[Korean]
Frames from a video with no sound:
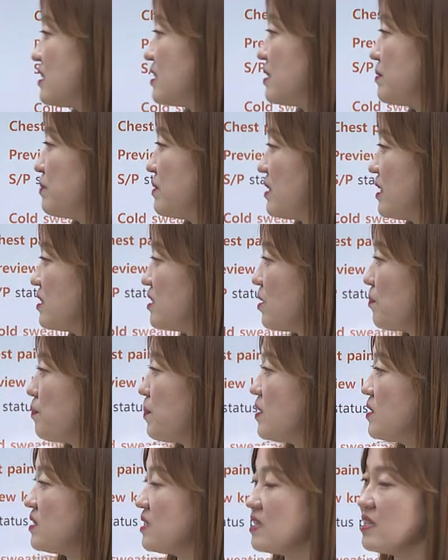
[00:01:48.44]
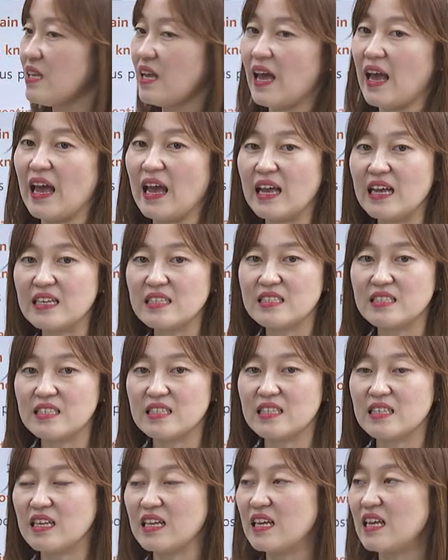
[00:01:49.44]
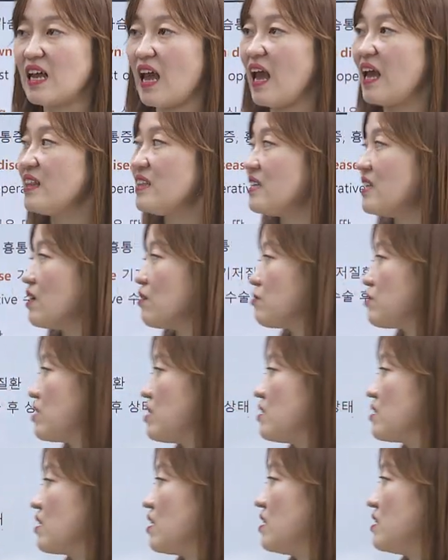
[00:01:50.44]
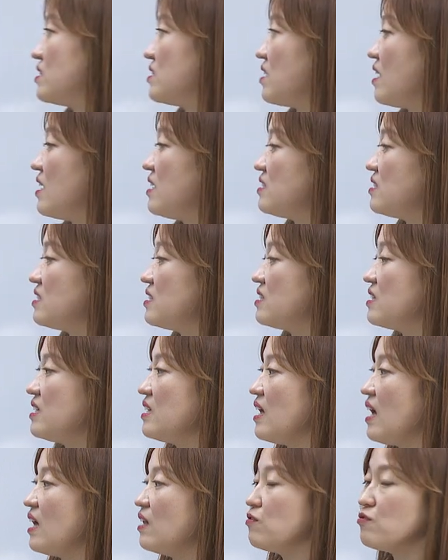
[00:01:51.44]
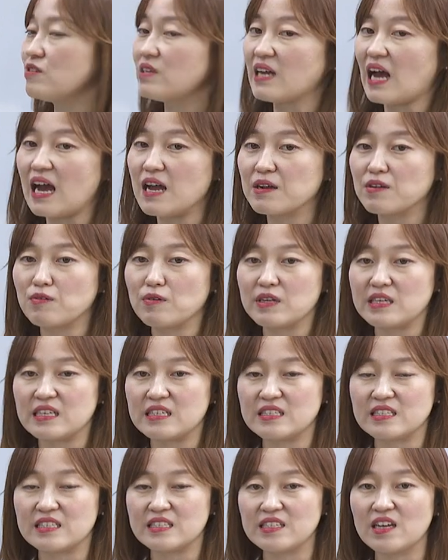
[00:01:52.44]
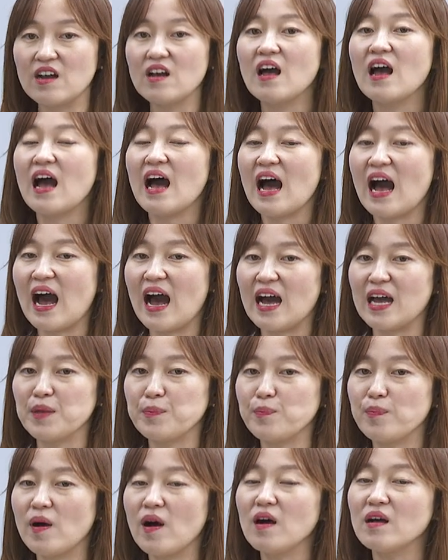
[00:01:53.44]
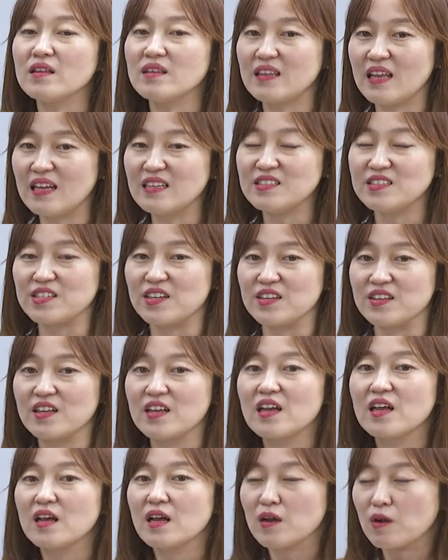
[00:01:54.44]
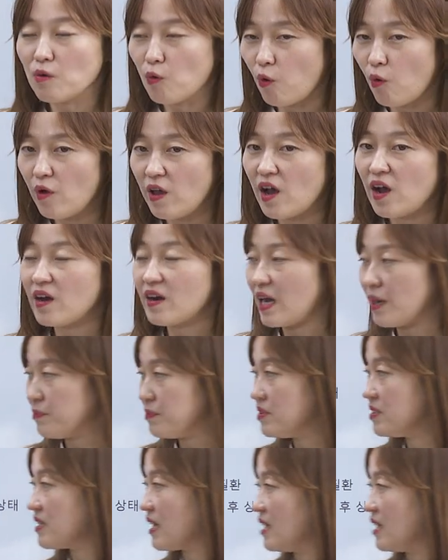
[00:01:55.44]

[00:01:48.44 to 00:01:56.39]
있습니다. 첫 번째는 HTN이라고 적혀있죠. HTN 우리 알고 계시죠? 하이퍼텐전. 고혈압을